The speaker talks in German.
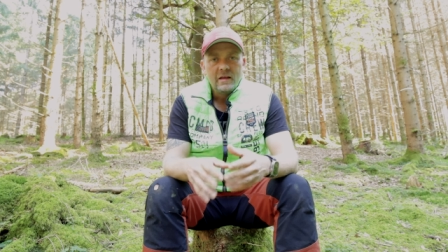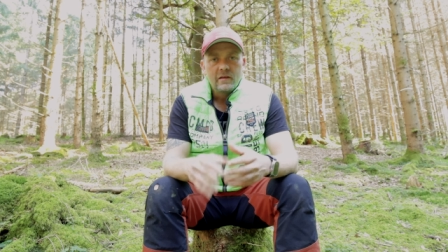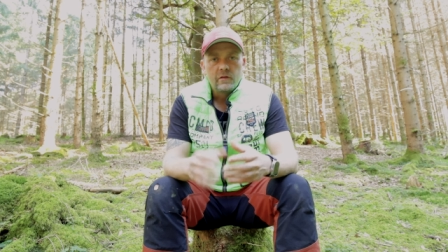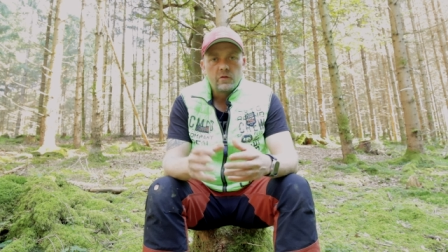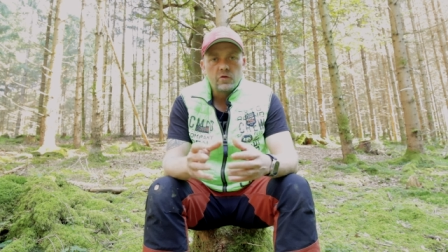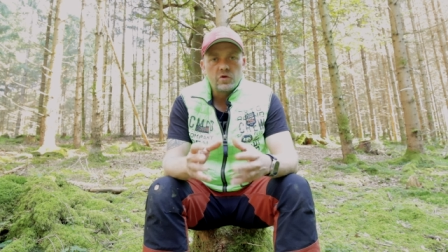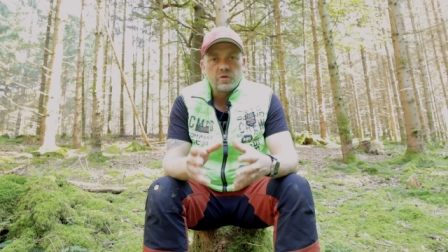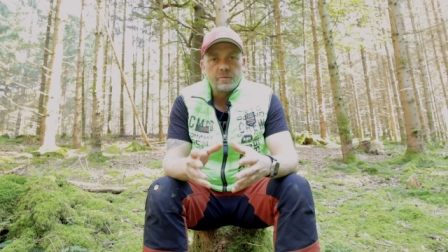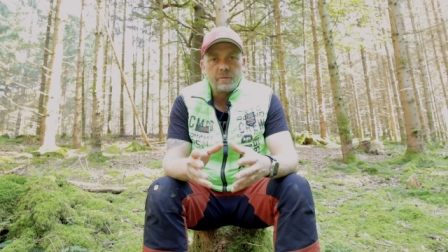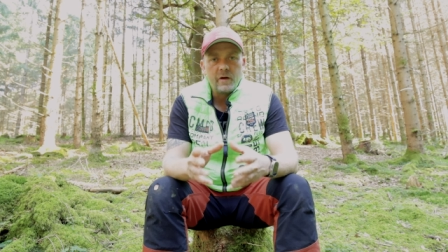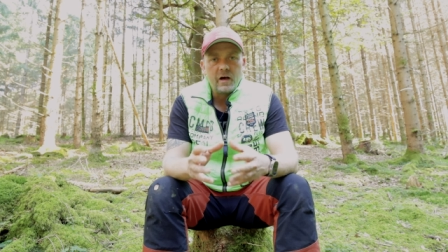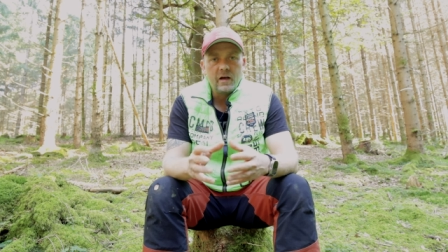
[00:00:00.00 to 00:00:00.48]

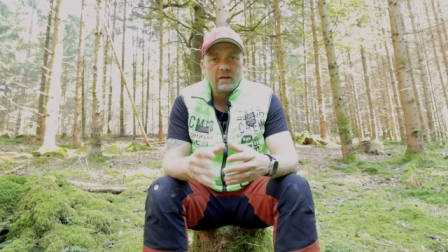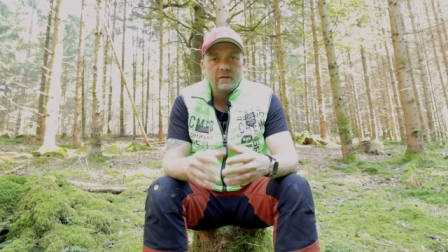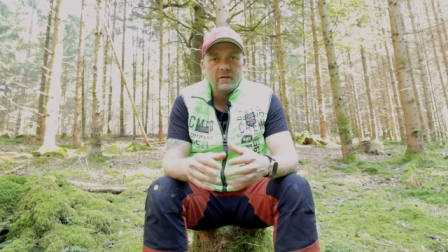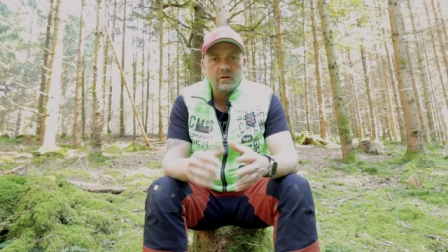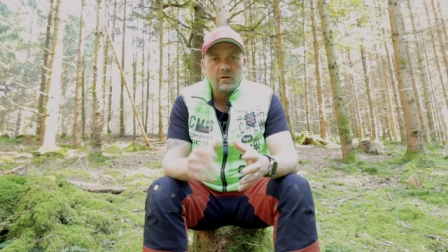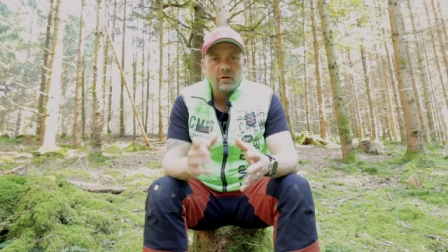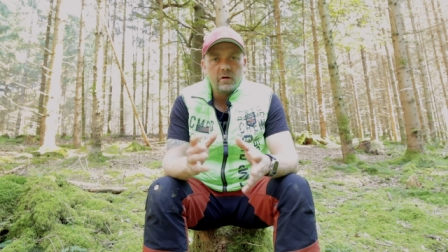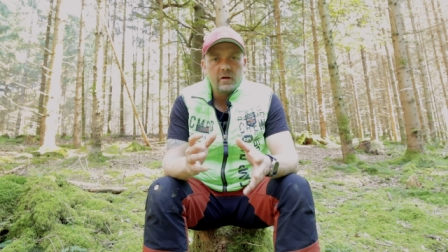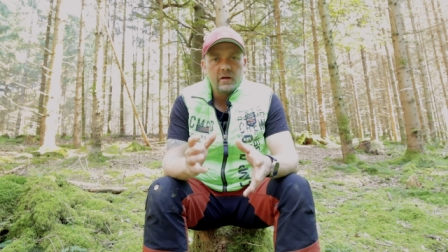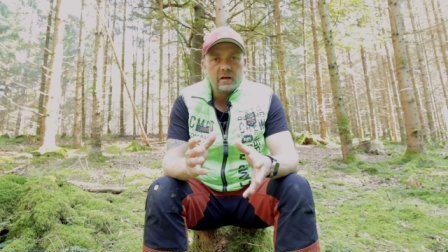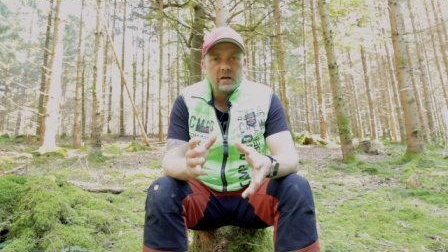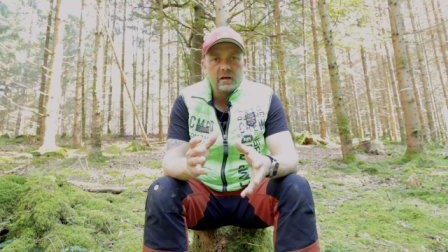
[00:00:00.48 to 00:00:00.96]
So spart
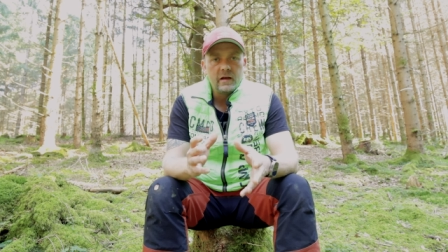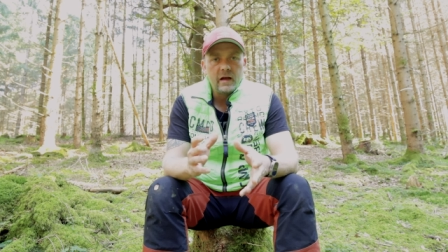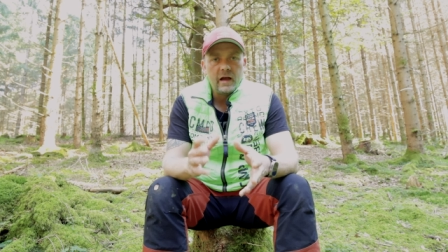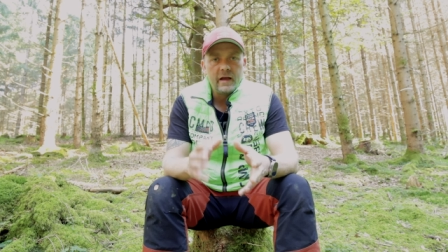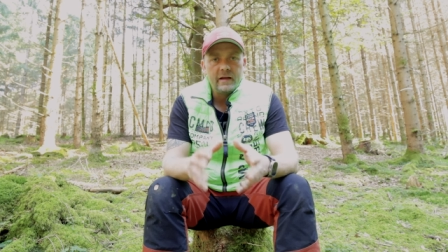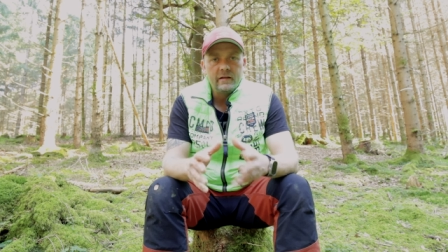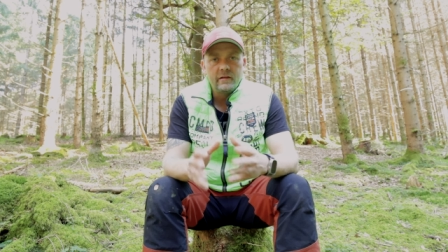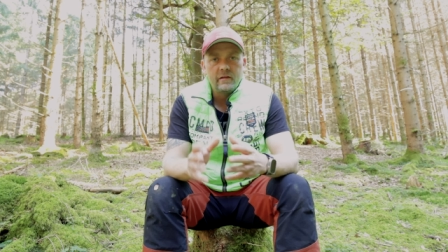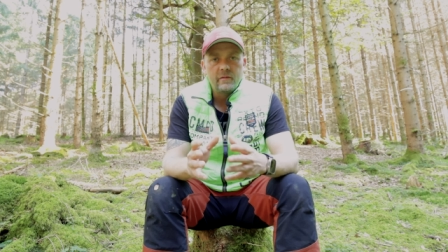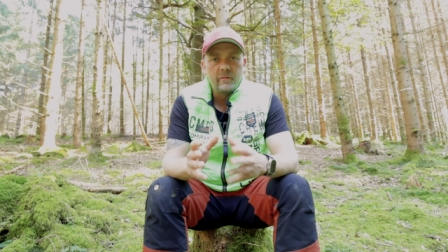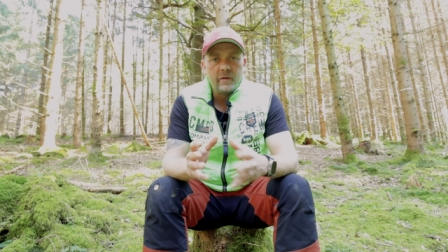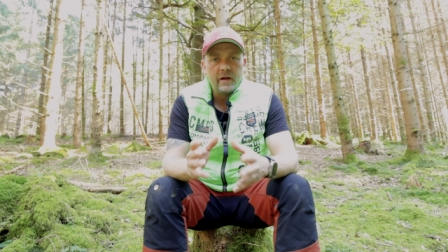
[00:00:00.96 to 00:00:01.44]
ihr euch
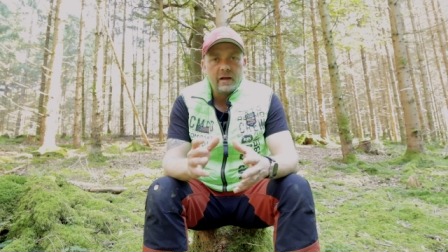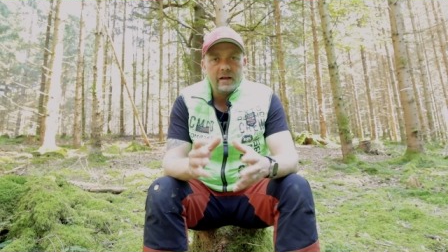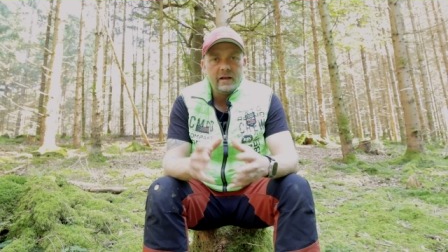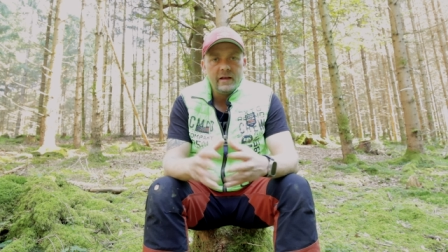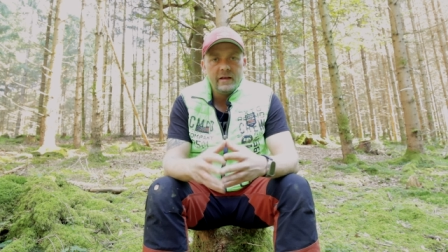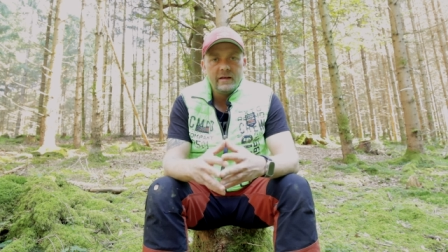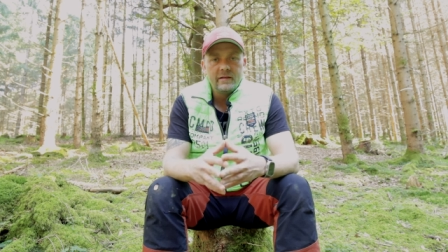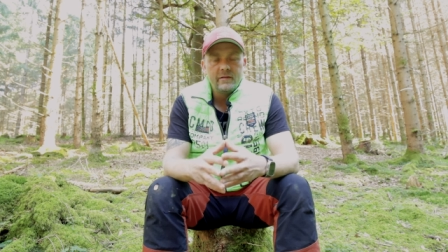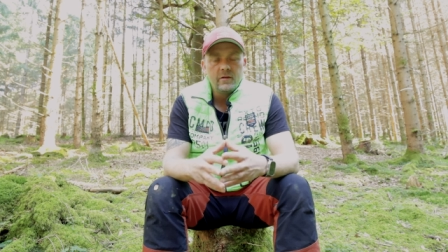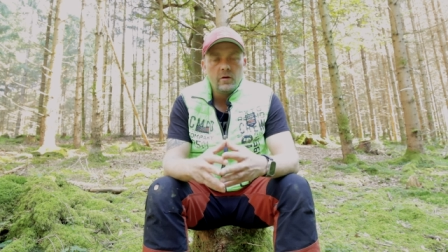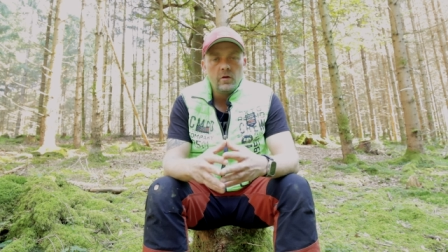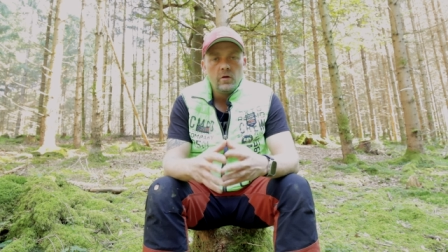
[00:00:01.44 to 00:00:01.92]
ein, zwei
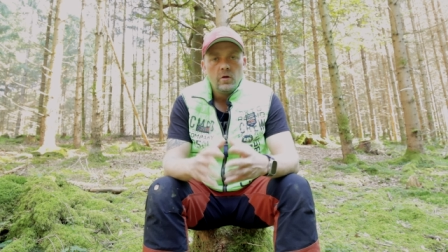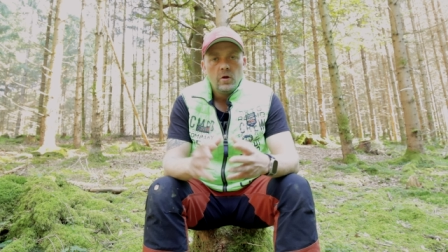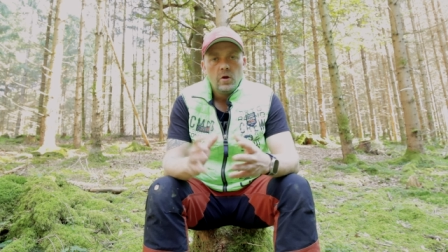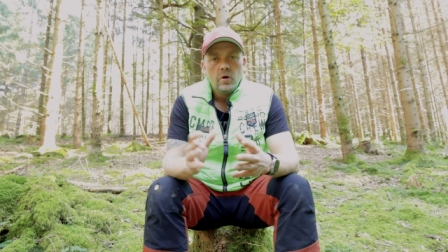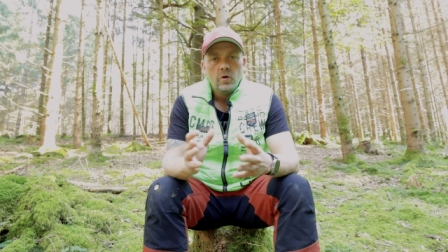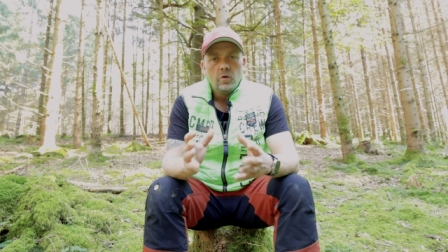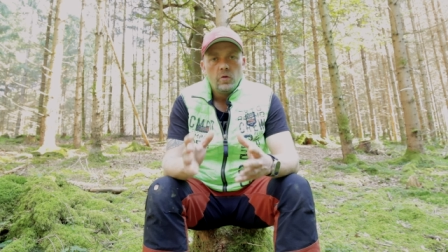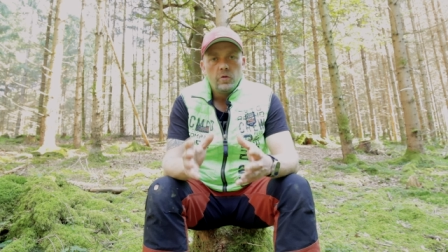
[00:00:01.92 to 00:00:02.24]
Lichter